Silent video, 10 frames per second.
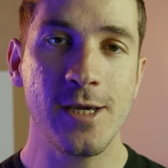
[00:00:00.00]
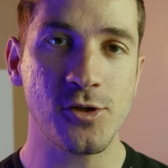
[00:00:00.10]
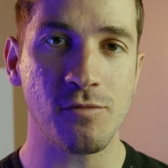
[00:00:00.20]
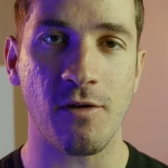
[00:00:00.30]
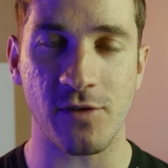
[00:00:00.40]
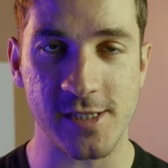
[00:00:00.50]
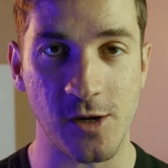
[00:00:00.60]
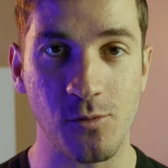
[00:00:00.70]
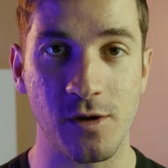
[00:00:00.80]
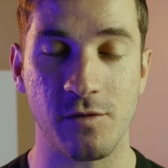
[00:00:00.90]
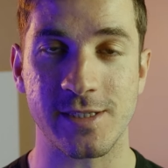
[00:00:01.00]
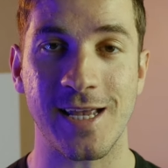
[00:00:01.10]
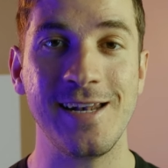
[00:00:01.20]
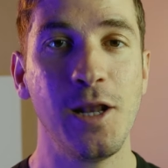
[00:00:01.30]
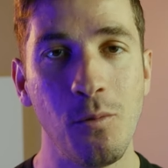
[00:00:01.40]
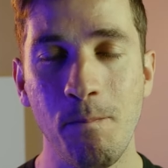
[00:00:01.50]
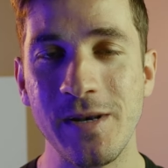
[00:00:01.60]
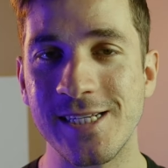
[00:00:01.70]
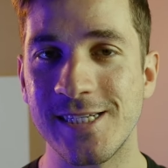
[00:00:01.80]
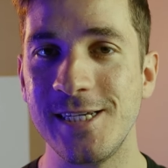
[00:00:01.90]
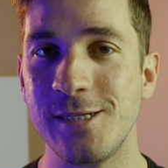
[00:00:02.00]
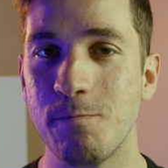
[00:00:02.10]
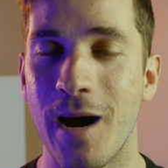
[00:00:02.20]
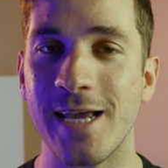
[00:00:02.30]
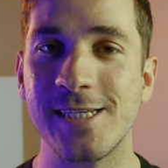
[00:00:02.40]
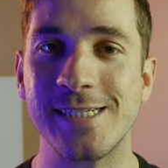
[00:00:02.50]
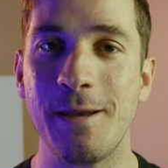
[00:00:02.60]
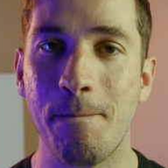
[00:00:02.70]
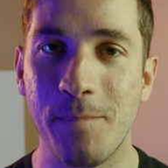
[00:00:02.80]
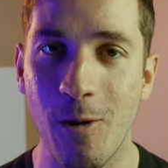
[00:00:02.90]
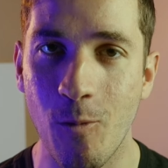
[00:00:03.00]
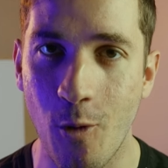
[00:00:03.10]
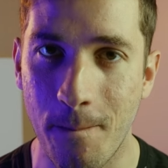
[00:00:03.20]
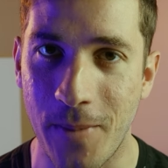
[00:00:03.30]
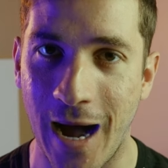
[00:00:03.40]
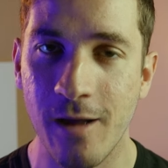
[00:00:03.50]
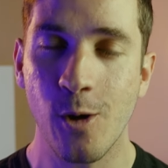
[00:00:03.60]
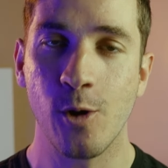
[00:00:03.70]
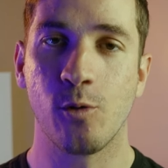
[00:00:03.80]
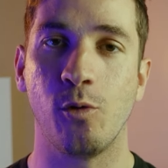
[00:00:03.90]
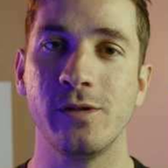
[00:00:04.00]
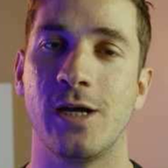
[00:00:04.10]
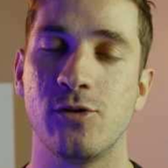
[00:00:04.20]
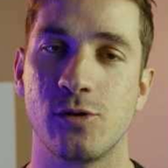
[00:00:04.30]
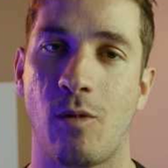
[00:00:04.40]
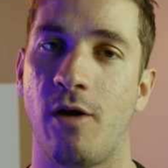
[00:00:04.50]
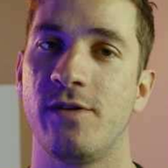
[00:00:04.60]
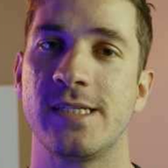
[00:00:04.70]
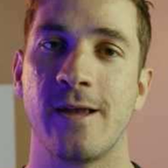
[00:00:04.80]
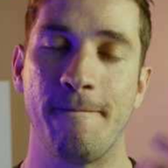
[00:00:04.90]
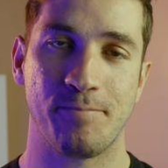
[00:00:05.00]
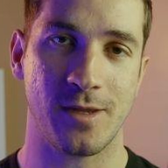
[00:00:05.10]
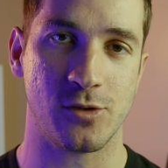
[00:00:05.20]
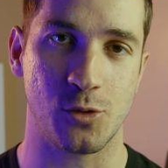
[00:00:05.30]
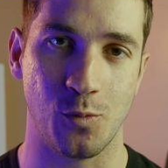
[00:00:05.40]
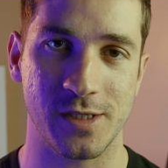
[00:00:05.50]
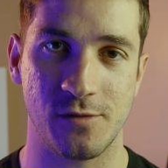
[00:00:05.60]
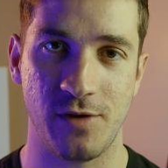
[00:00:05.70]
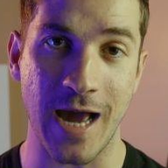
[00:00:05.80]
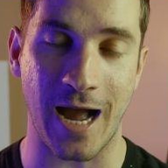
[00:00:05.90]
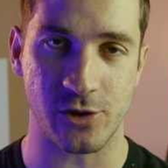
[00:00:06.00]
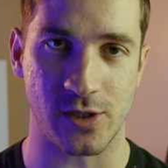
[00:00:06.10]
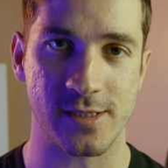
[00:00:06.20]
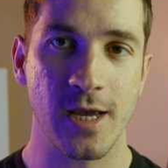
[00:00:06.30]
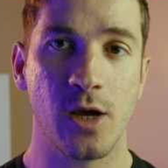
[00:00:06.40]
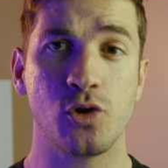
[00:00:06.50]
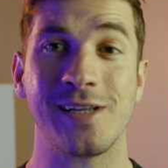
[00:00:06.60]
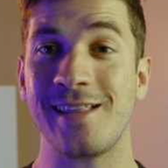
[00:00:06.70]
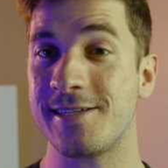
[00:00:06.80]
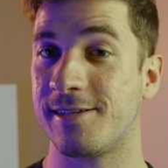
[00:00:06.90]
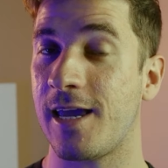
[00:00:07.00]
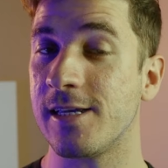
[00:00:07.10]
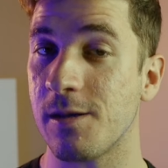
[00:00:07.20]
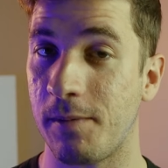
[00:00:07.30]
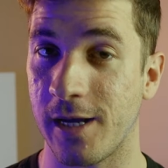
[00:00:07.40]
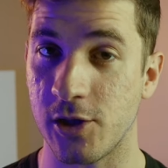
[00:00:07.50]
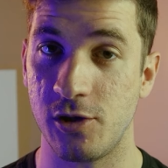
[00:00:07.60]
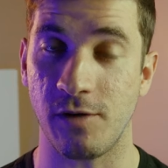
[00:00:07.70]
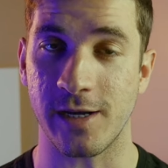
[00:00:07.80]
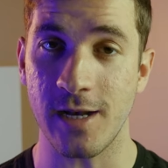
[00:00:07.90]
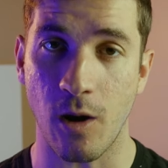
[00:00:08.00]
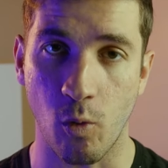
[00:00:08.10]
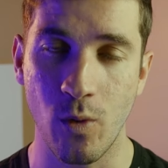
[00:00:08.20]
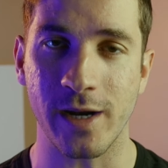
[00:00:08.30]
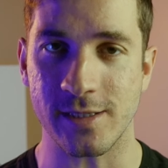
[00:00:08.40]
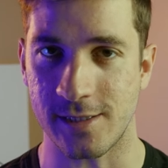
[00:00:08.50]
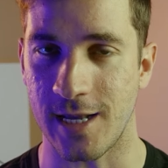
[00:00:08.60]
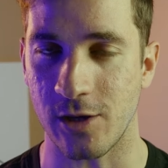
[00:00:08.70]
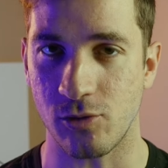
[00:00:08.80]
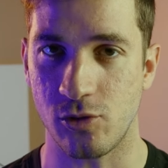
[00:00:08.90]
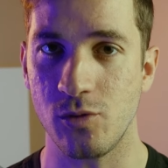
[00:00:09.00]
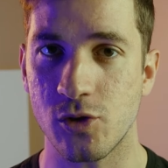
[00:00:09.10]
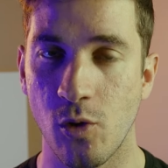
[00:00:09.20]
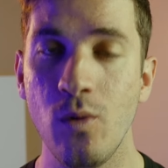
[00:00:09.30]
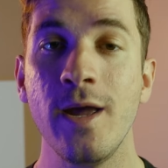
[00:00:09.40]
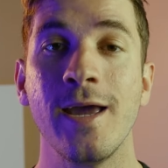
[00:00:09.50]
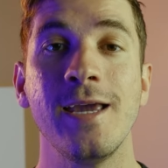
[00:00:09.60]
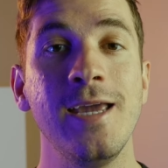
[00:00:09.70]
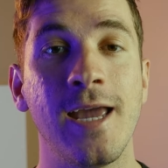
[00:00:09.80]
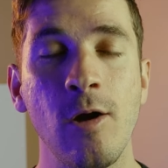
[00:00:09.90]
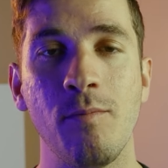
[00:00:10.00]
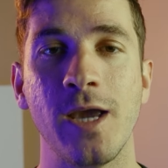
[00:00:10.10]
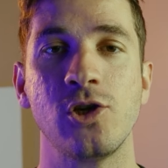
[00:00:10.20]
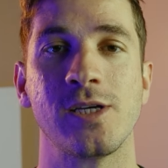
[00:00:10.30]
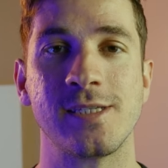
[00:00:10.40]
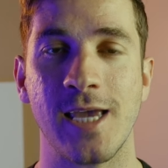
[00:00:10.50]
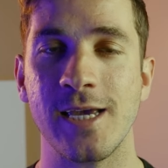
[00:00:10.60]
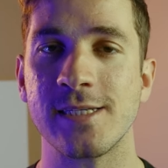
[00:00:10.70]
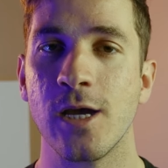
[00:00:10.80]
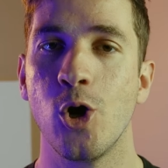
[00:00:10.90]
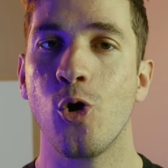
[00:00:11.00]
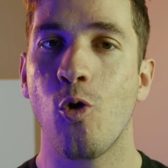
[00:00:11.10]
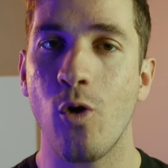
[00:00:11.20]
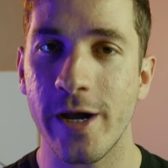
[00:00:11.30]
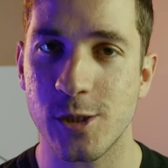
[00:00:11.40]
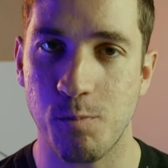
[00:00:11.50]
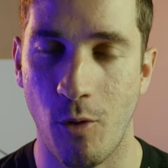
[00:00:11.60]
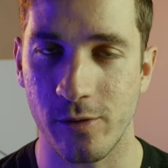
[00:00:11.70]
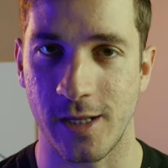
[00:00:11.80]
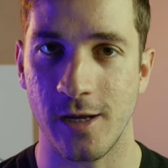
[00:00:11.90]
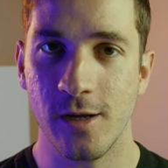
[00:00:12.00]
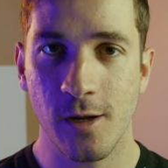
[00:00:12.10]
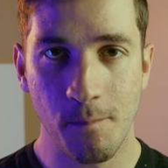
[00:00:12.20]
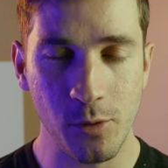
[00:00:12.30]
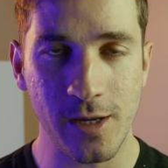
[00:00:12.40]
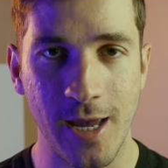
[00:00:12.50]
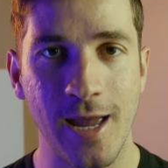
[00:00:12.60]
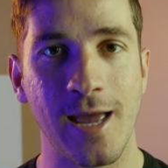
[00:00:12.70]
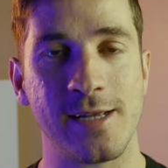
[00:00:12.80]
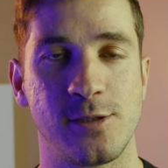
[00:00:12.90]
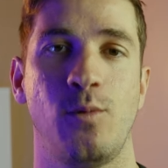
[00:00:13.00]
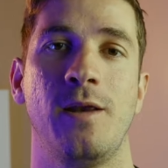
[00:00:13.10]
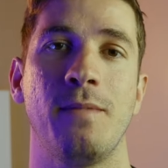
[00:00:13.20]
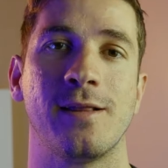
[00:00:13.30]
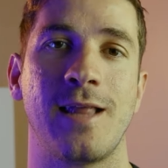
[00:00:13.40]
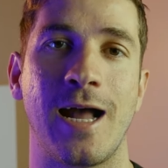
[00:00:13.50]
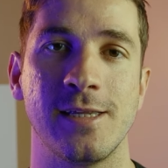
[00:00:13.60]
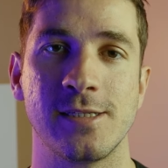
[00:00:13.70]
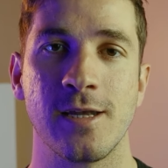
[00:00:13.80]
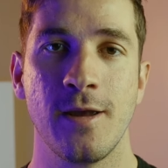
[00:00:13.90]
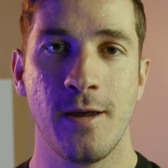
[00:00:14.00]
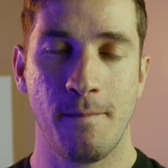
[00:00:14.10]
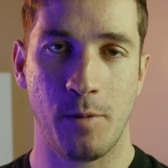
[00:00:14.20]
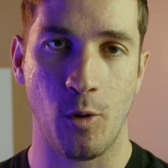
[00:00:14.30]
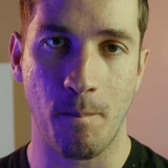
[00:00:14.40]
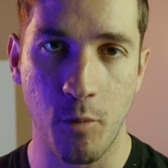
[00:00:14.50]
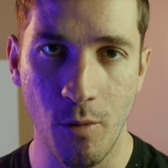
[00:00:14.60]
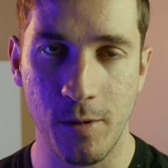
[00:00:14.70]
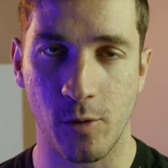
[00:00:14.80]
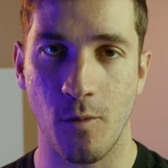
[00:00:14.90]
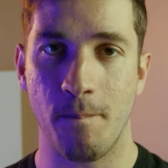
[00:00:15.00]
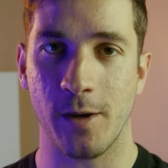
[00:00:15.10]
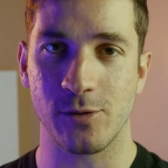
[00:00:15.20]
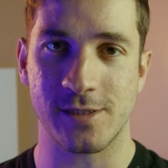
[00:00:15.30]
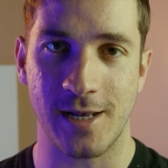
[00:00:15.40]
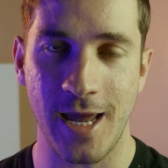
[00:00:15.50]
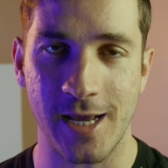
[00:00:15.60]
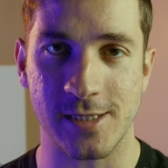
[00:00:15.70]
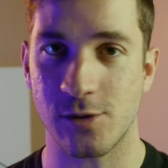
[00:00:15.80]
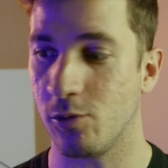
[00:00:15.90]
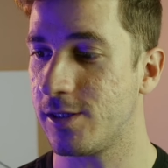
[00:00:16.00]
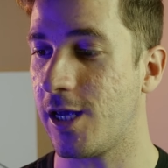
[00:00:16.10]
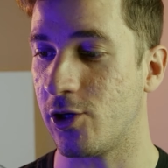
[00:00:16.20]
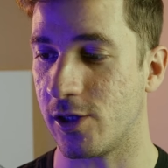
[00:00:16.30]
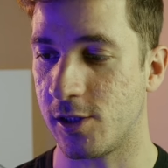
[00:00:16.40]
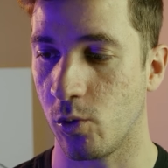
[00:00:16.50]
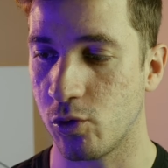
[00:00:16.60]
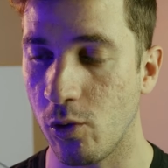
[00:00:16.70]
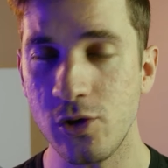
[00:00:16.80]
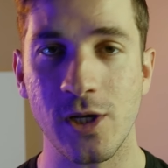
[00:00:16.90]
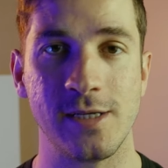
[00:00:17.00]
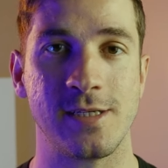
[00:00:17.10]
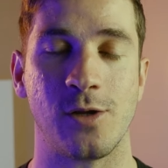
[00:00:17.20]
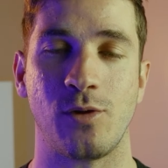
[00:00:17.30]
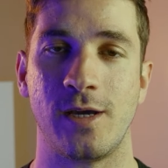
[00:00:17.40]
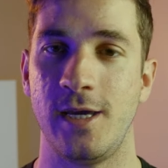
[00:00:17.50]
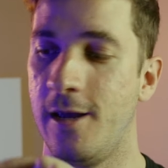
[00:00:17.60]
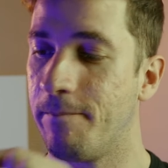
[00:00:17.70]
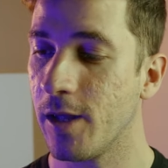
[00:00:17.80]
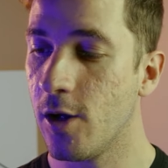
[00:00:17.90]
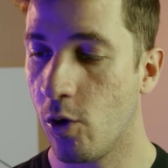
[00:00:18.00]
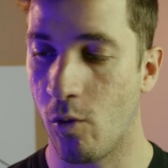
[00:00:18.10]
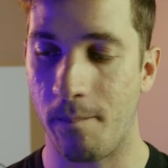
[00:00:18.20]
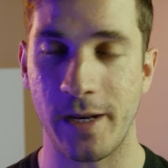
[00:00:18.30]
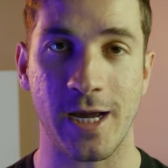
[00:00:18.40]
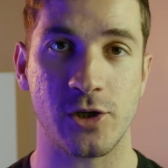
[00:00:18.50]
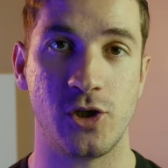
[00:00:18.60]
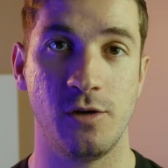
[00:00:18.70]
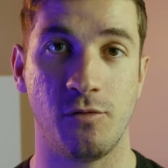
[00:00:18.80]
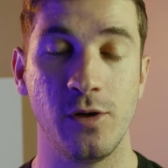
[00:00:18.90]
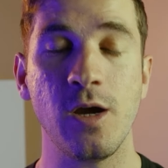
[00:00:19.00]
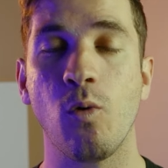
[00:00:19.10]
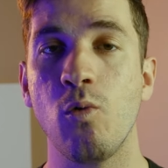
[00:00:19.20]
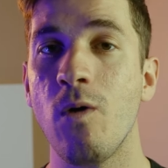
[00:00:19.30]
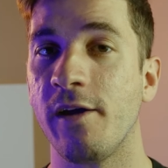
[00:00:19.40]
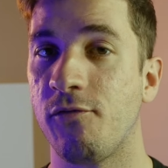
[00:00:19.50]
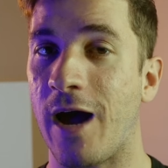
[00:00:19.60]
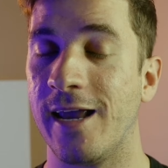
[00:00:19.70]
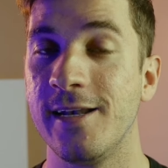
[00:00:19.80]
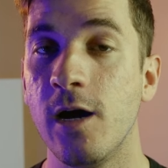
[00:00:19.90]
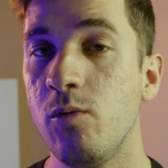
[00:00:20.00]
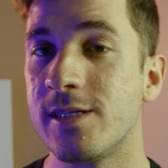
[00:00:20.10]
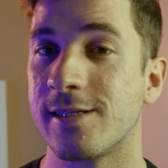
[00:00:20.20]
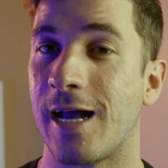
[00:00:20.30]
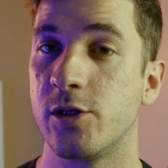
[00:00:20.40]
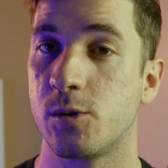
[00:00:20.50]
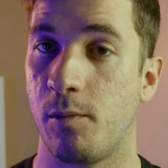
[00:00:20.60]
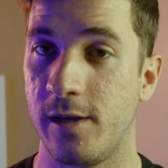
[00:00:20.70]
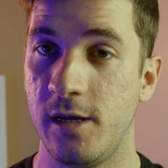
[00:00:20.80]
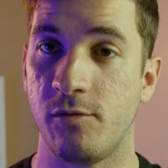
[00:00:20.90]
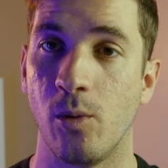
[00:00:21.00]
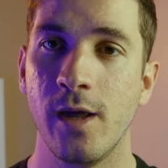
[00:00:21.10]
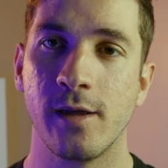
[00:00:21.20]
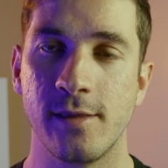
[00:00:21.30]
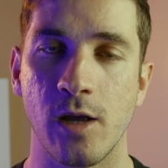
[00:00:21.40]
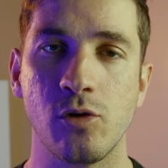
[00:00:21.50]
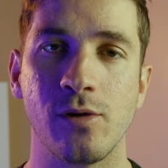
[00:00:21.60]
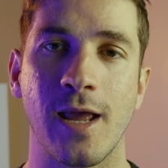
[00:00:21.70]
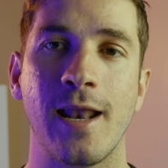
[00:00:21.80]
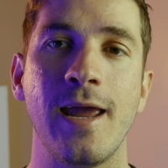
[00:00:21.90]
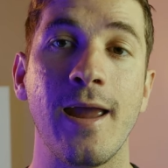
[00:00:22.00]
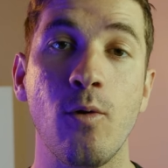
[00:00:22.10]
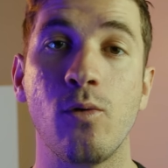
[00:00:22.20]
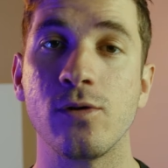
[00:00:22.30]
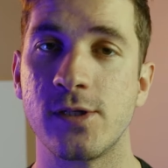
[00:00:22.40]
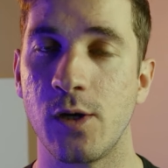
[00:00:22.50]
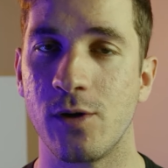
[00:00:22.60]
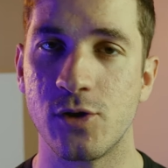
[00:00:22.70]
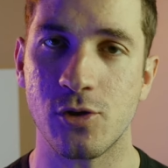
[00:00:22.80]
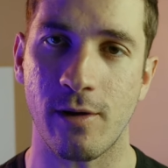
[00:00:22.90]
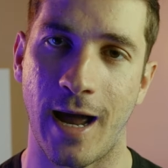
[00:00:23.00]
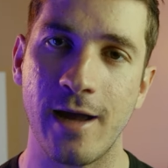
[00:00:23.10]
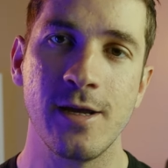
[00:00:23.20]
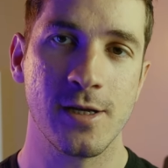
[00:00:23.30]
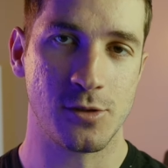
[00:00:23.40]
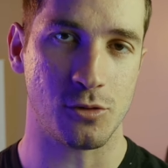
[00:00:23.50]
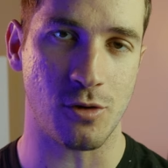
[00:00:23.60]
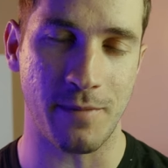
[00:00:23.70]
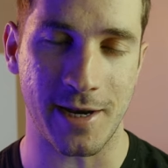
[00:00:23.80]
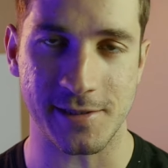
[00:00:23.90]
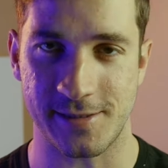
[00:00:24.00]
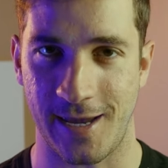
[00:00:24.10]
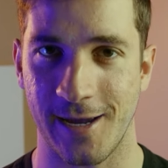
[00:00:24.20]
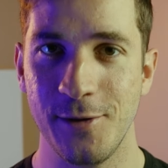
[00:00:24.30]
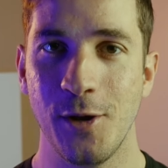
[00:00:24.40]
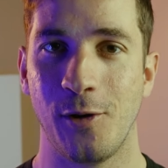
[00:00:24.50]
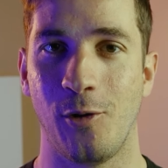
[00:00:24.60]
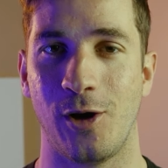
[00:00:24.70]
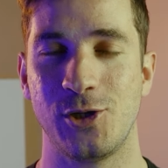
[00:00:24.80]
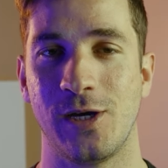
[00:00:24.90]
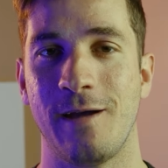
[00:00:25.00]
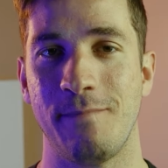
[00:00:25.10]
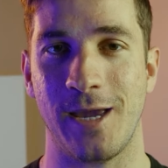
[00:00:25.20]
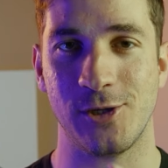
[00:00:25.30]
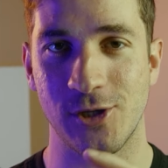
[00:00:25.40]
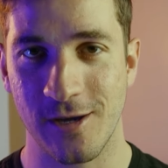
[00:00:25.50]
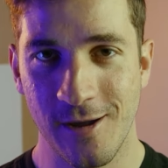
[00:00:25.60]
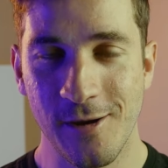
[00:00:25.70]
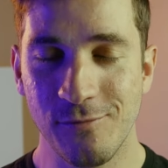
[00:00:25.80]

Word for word: Isso vai fazer com que você não precise mais se preocupar com dados móveis nas suas viagens. Eu já testei esse aplicativo aqui na rua, na cidade onde eu estou, e realmente as senhas correspondem, porque elas são alimentadas pelo público, pelos clientes. Ou seja, se eu estou utilizando aqui o aplicativo e algum Wi-Fi não está disponível dentro dele, eu consigo adicionar se eu souber a senha, logicamente.